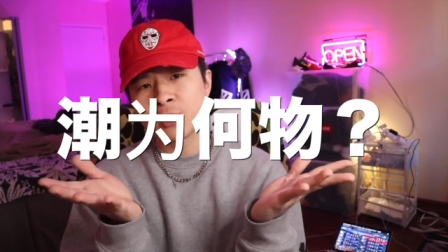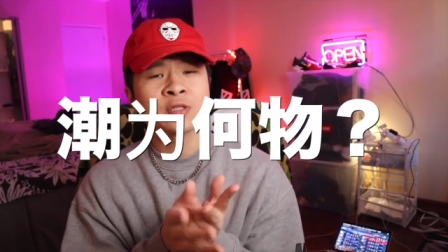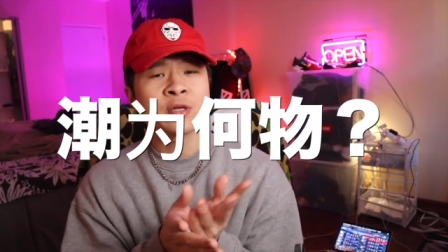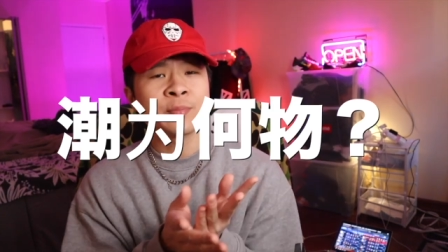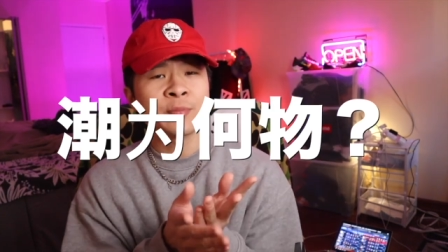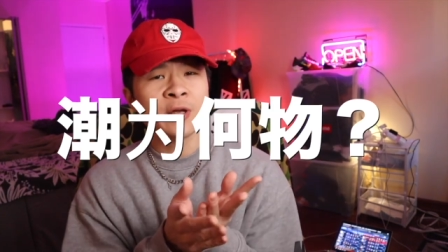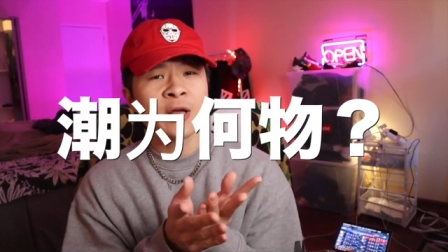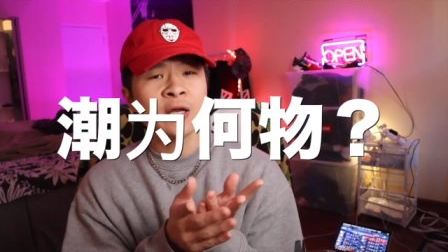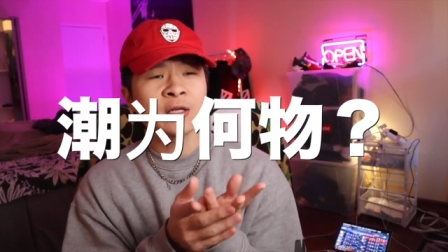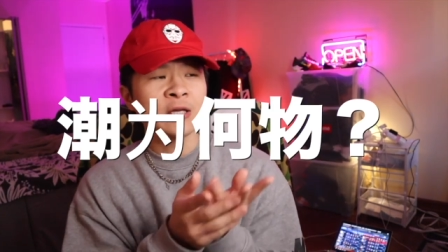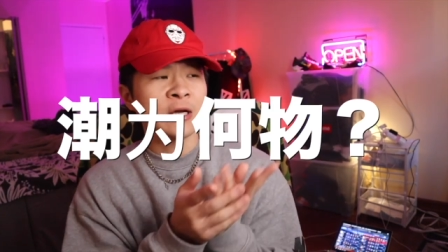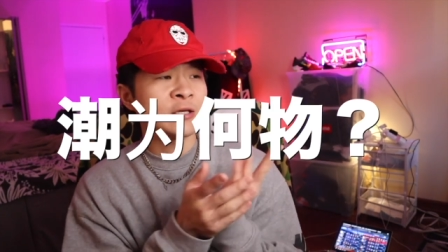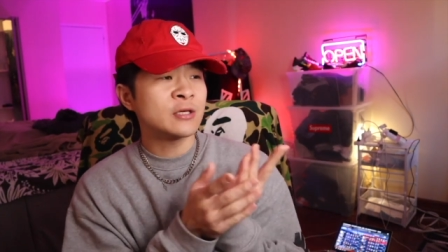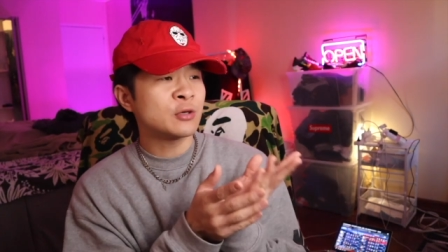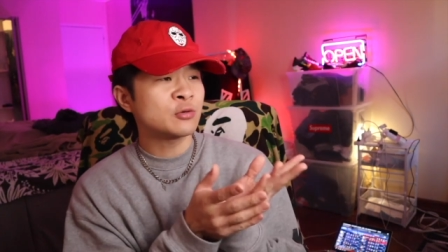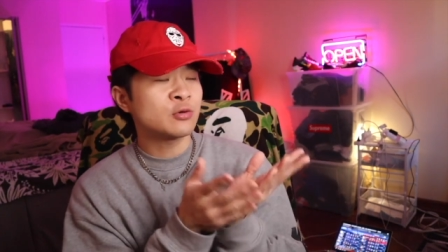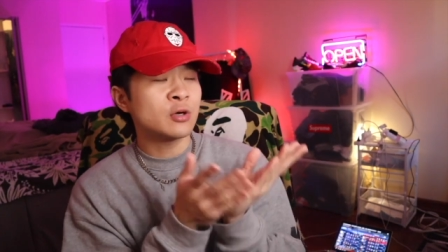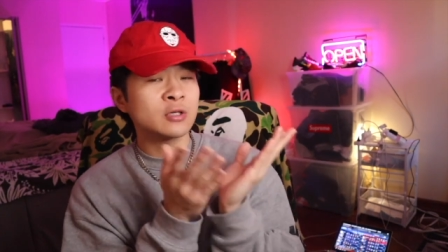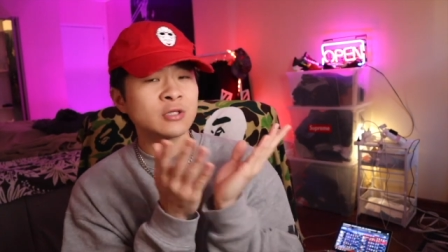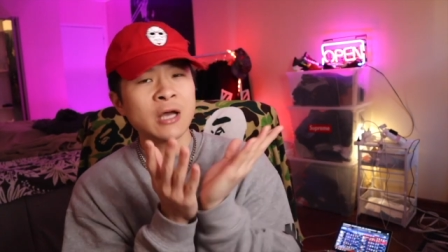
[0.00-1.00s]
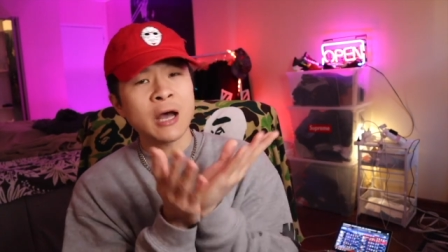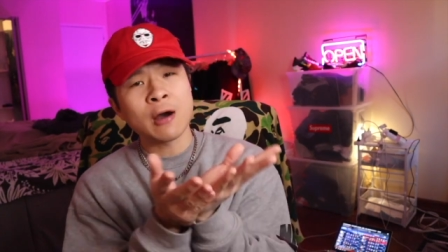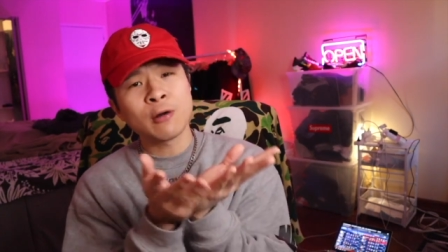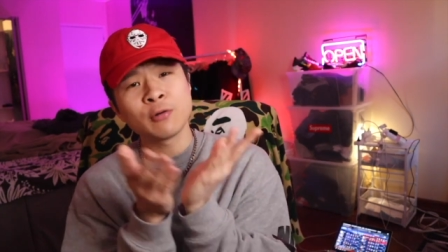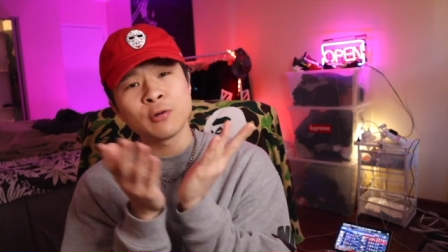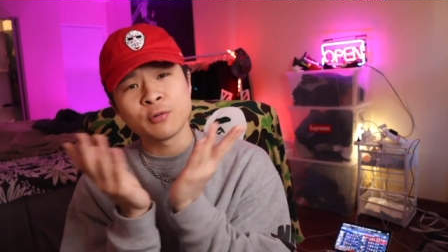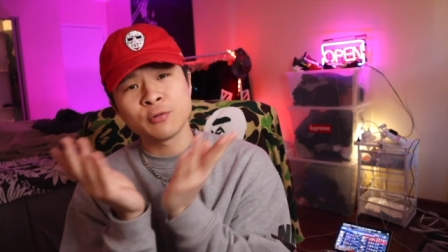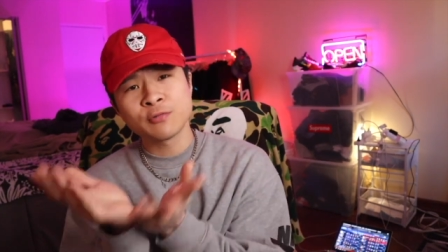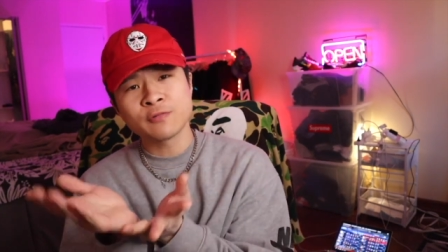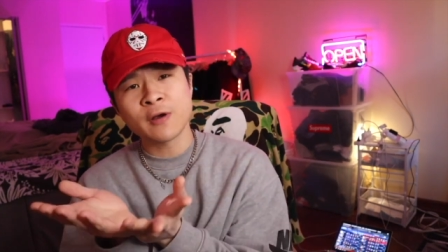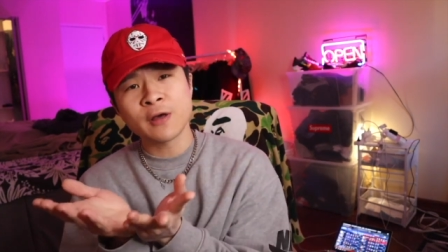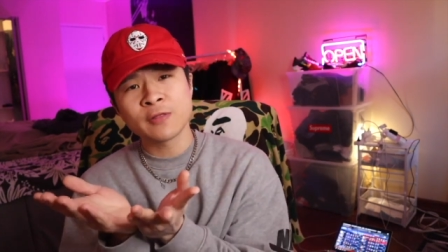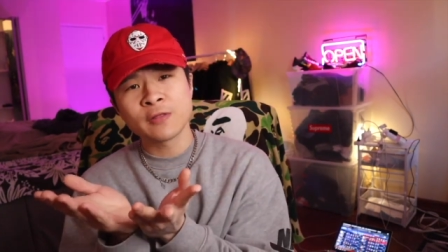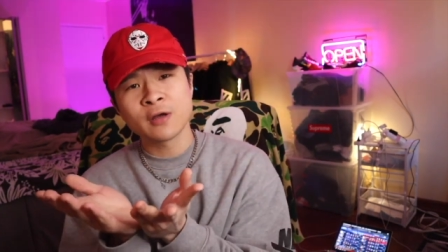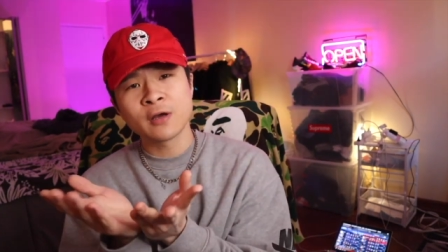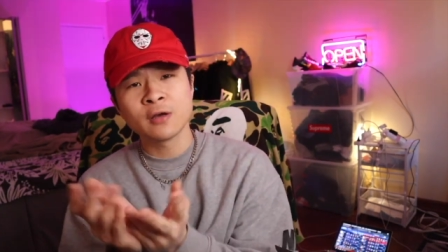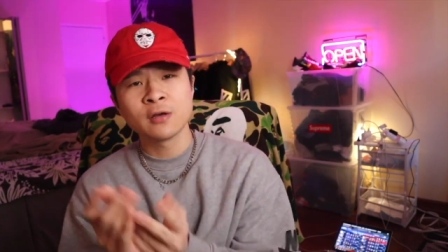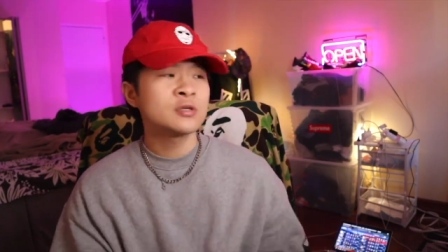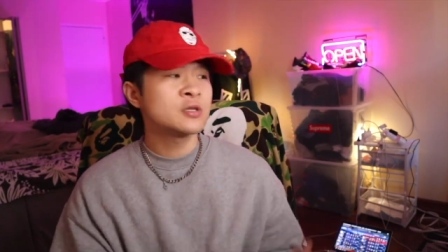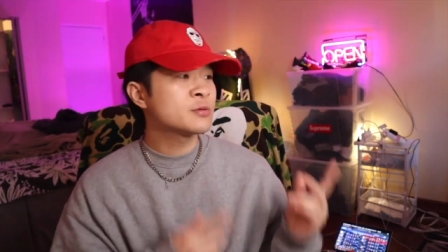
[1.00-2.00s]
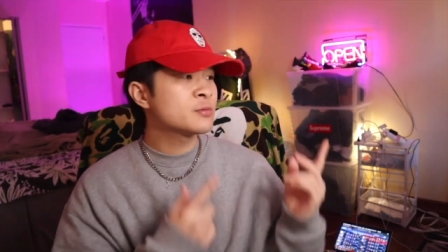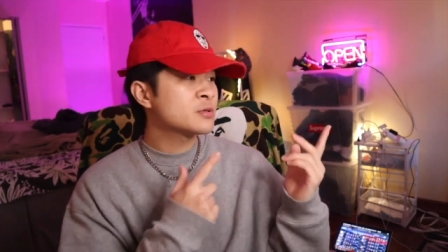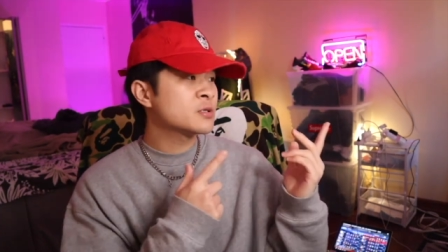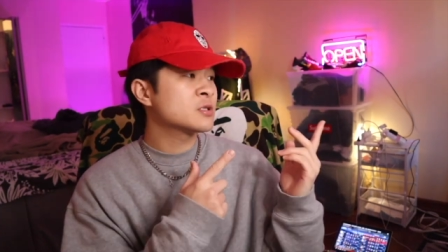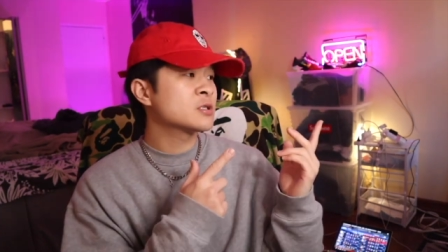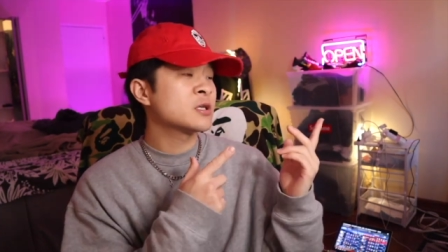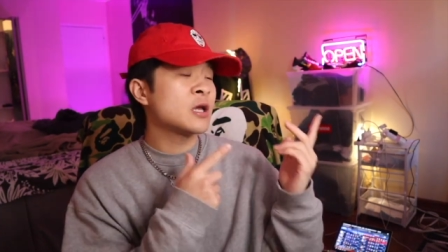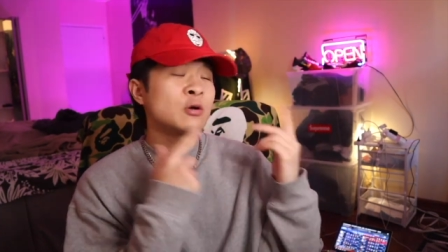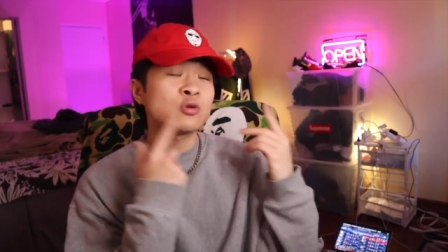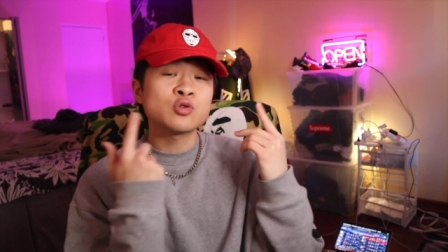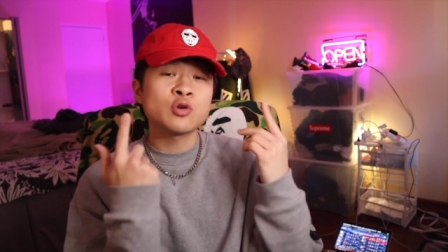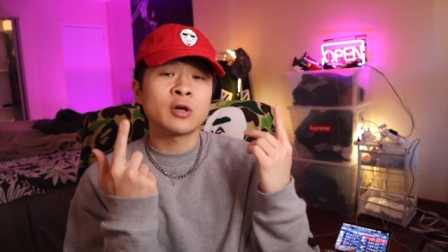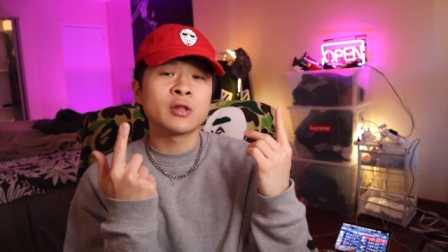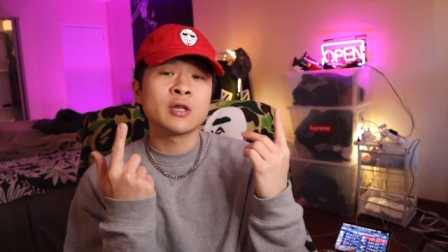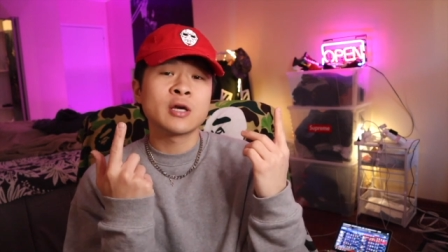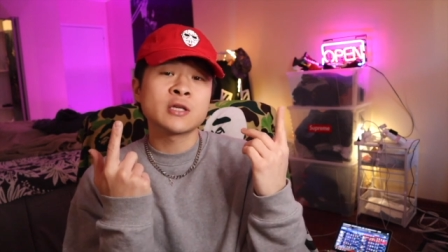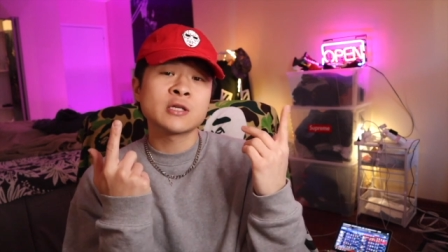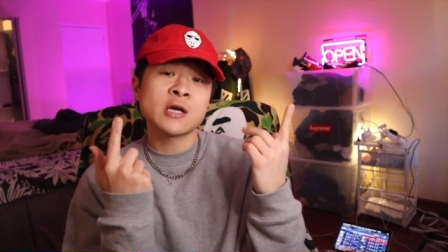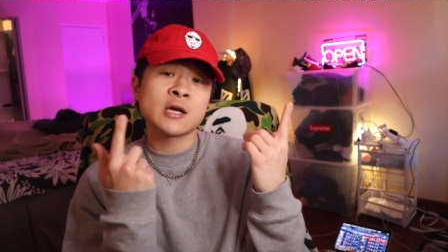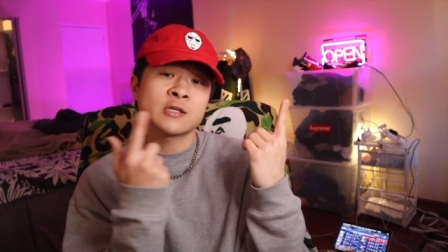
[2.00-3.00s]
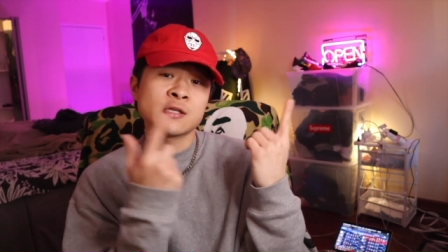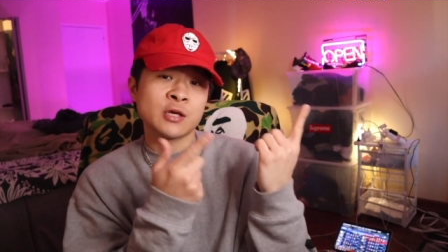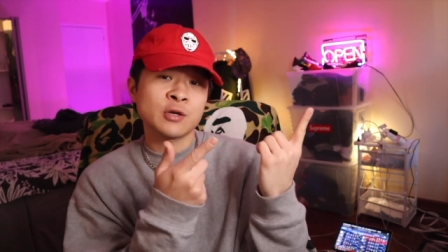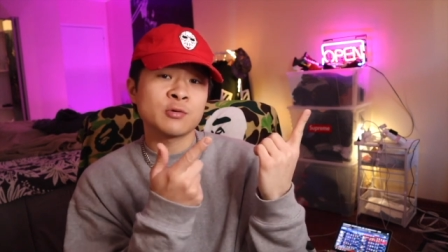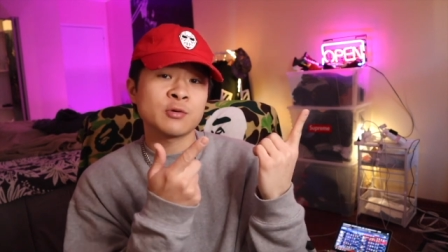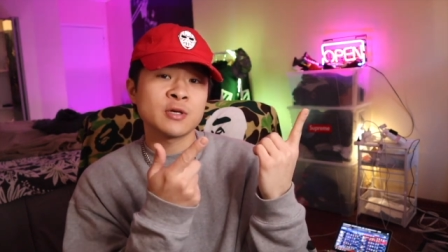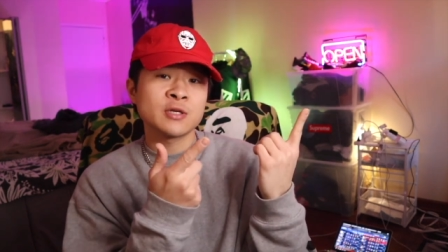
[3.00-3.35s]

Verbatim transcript: 什么样才叫做潮流范呢？是不是要穿的像陈